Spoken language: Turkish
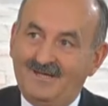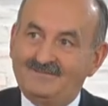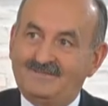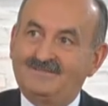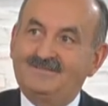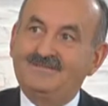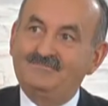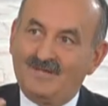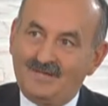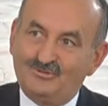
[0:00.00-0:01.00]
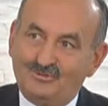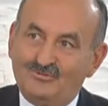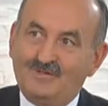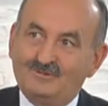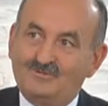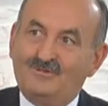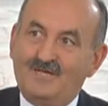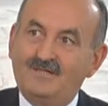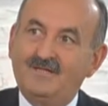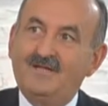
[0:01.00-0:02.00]
hastasıyım,
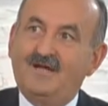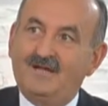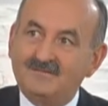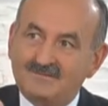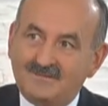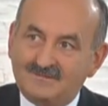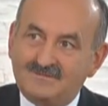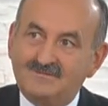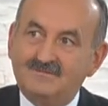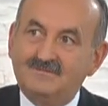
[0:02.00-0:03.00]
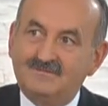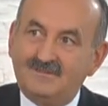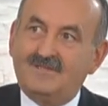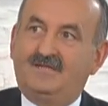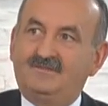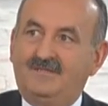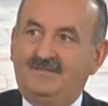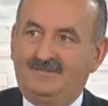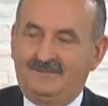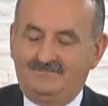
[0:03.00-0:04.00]
kardiyovasküler hastalık
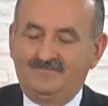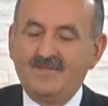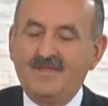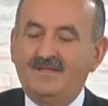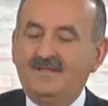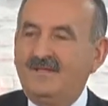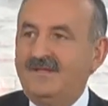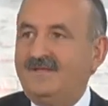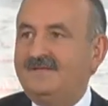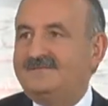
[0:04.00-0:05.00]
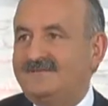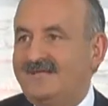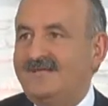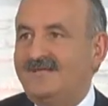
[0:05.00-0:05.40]
adayıyım. adayıyım e, sigara